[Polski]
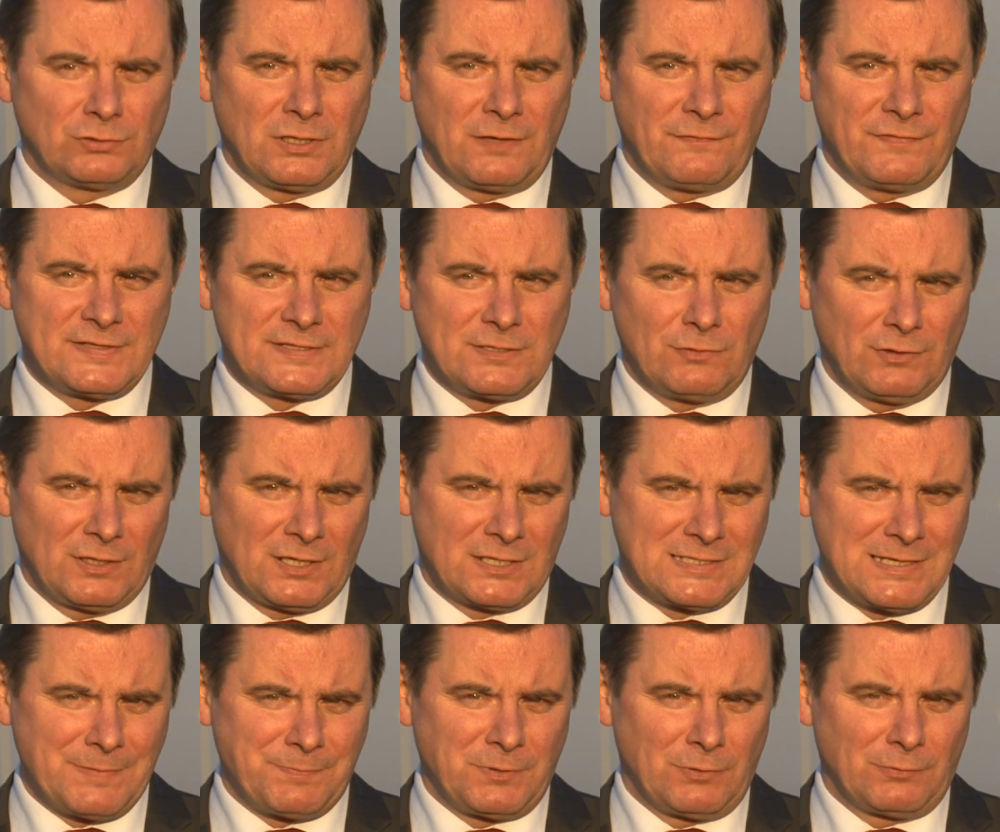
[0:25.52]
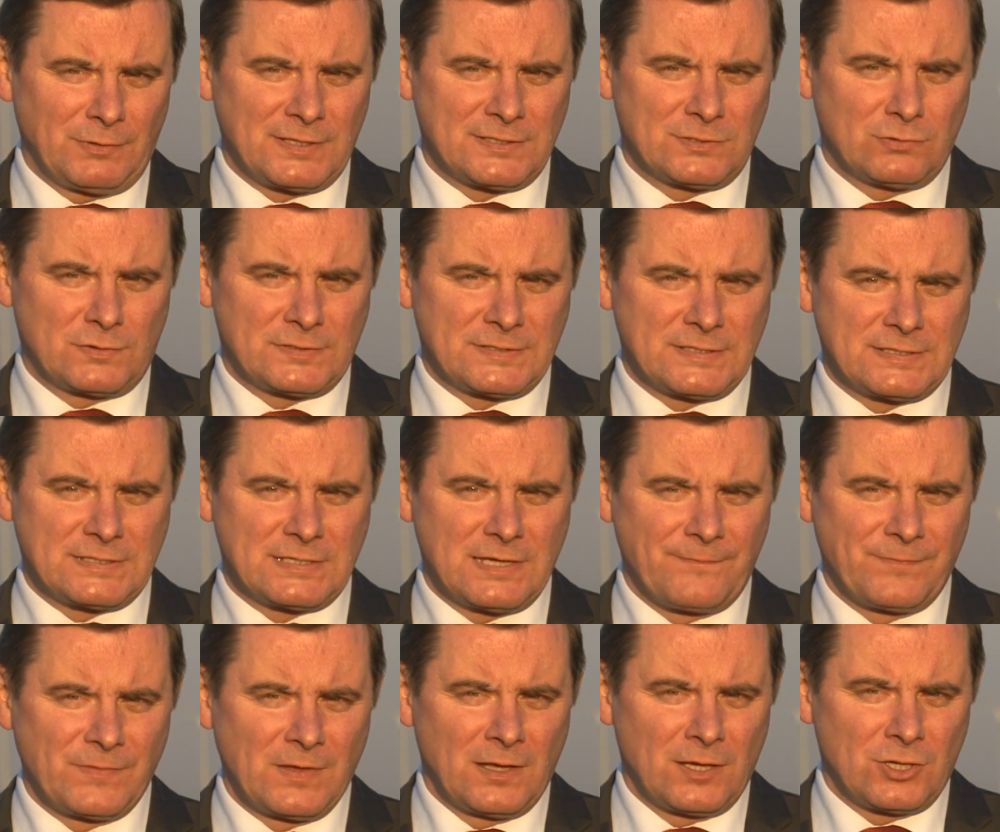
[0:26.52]
dewizą i receptą na sukces
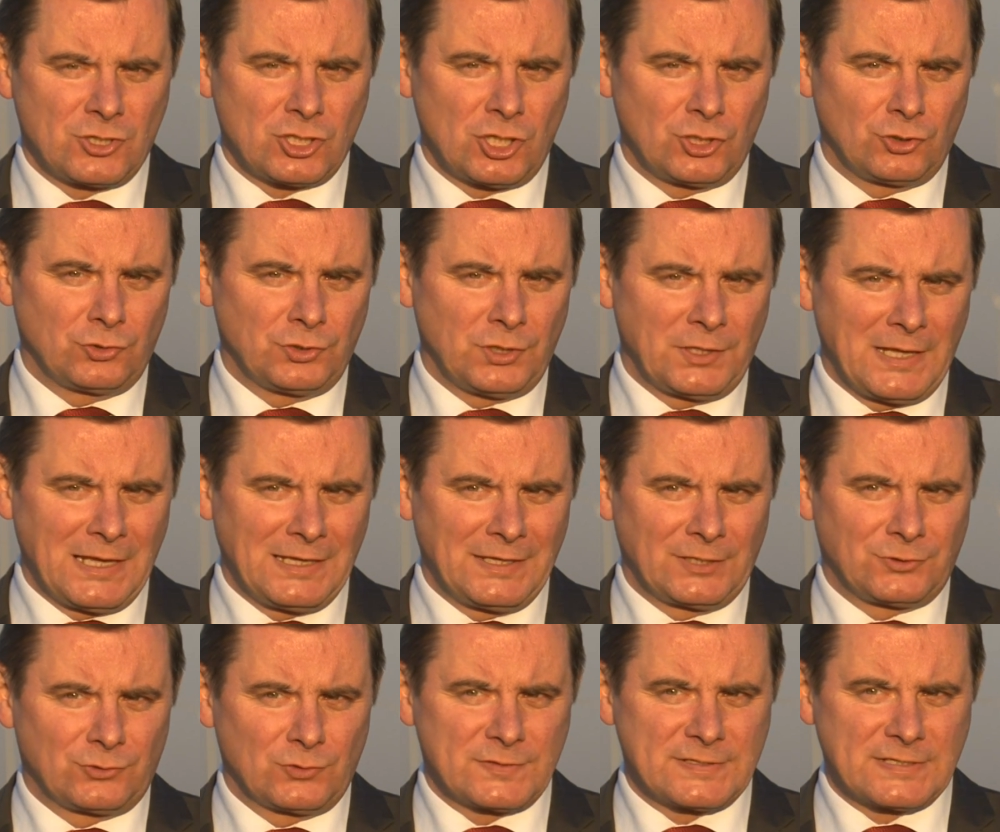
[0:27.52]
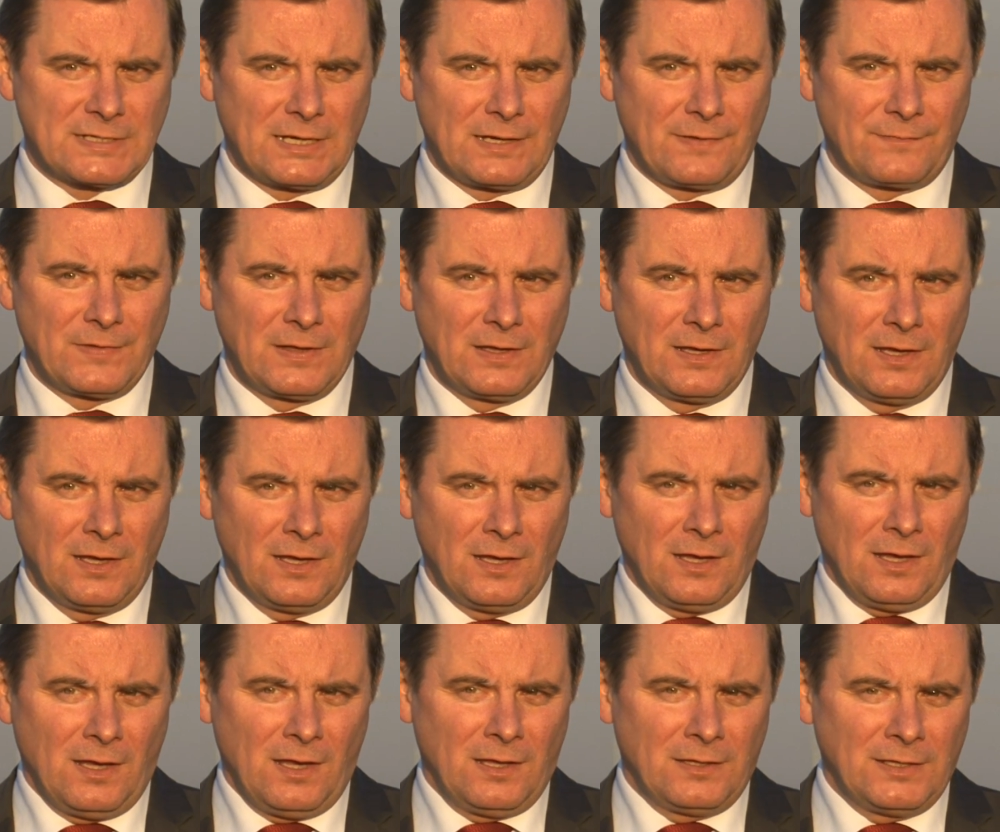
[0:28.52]
rządu Donalda Tuska.
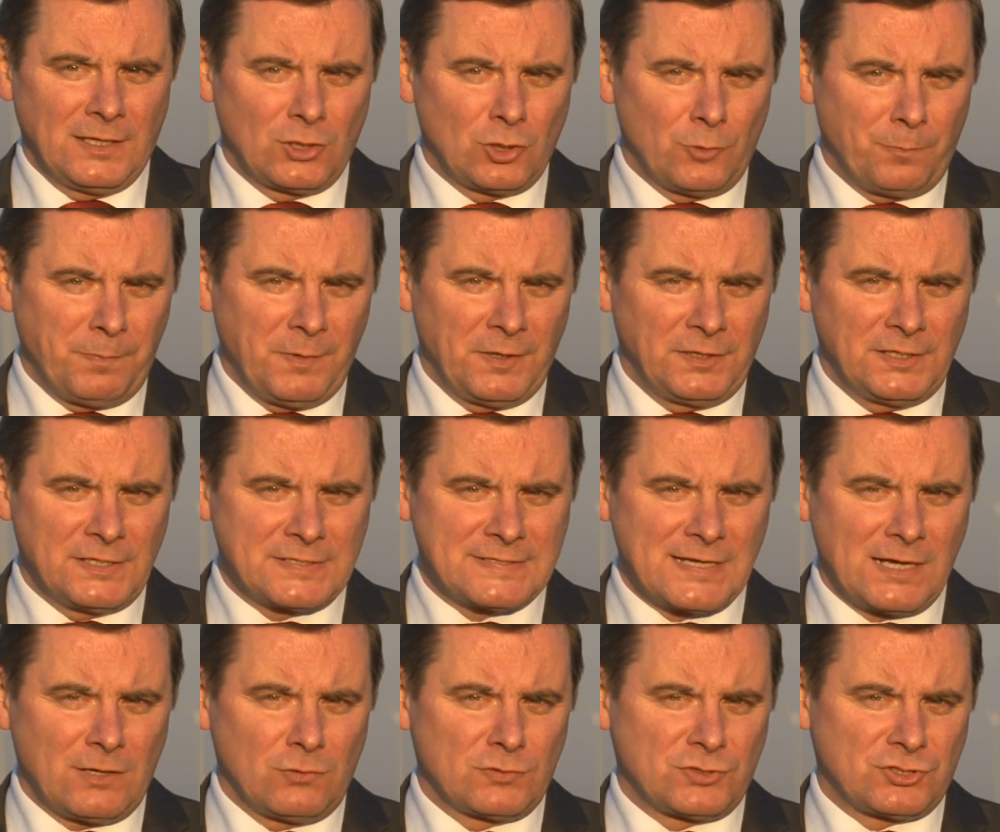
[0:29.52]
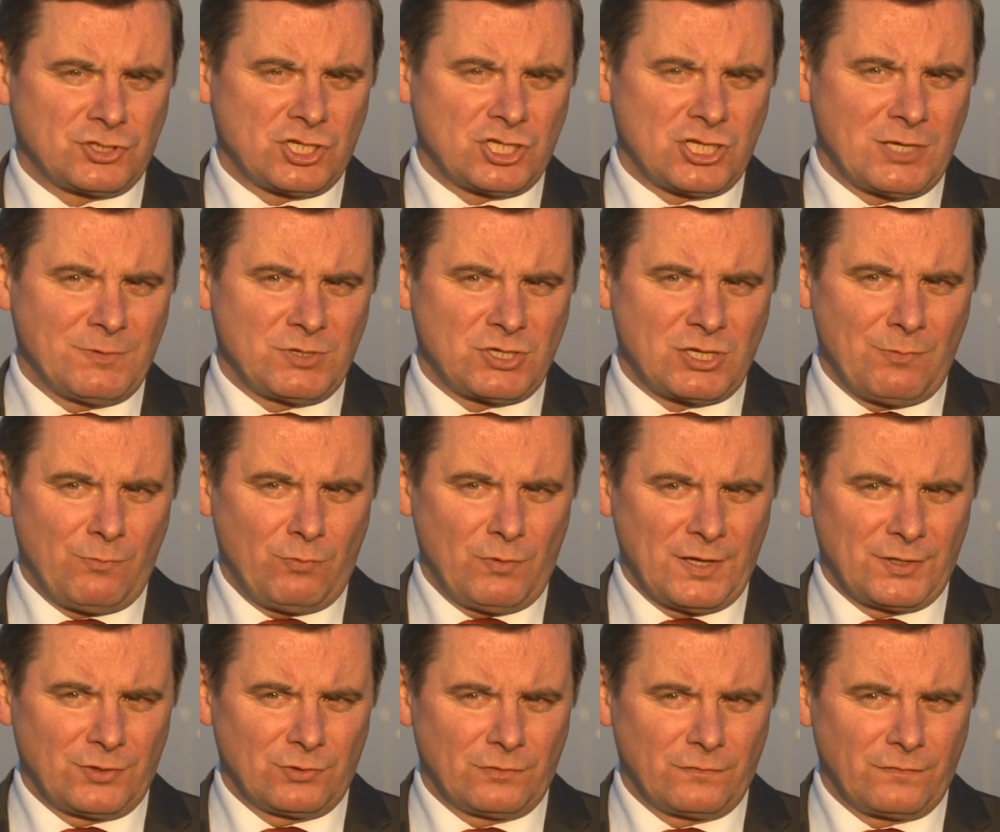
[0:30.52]
Nie róbmy nic, a ustrzeżemy się
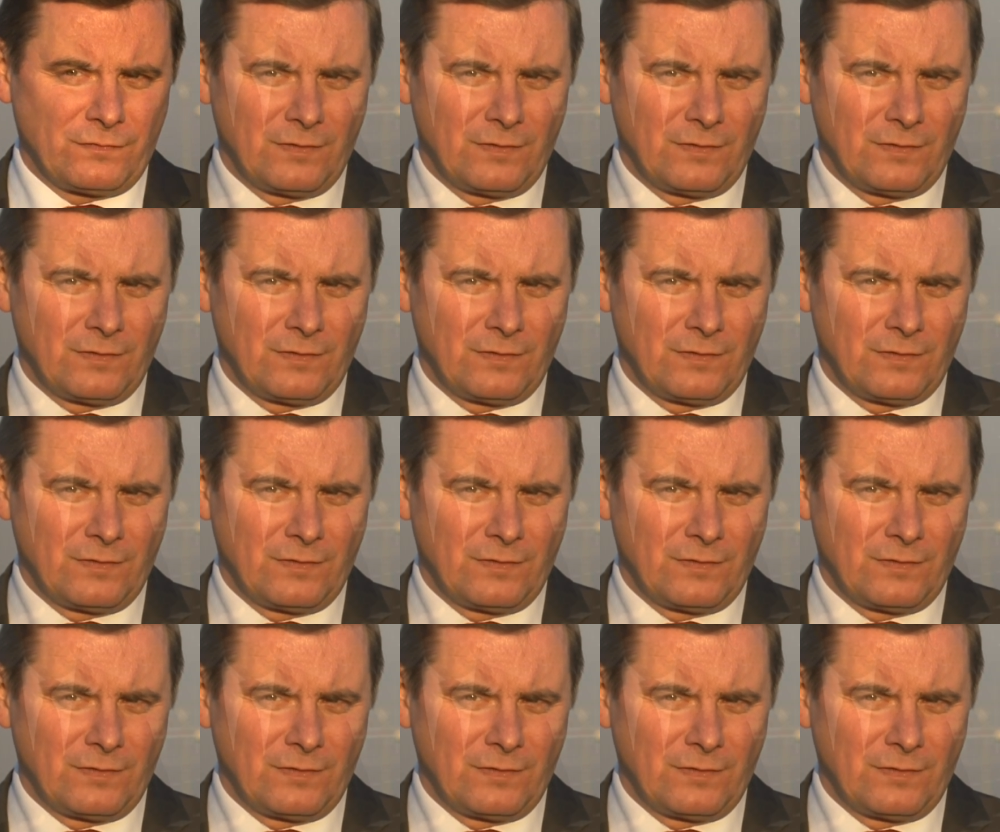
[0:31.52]
błędów.